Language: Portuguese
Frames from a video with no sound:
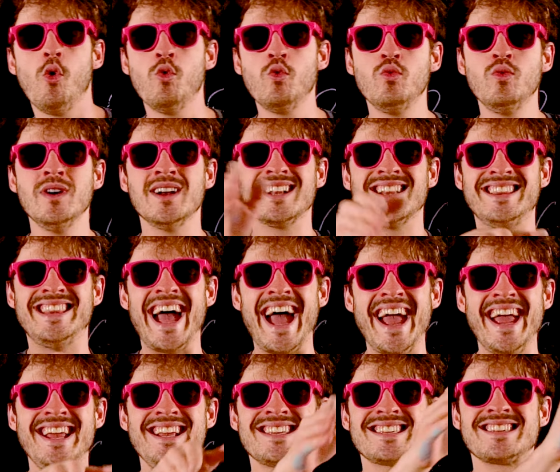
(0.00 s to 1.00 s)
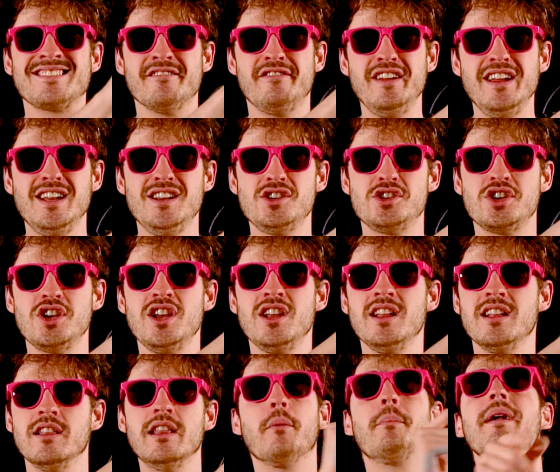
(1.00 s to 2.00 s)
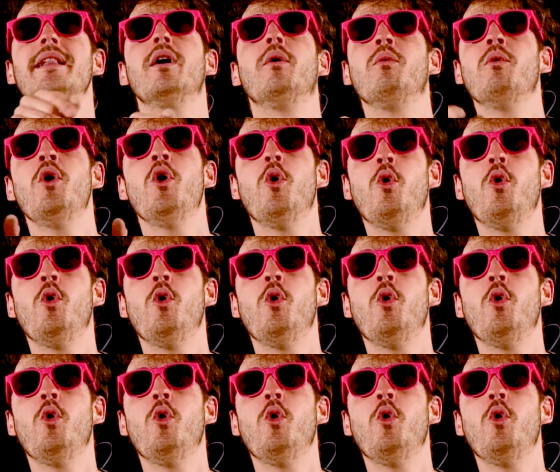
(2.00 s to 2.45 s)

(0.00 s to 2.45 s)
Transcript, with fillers: 1, 10, 20. Não, perdão.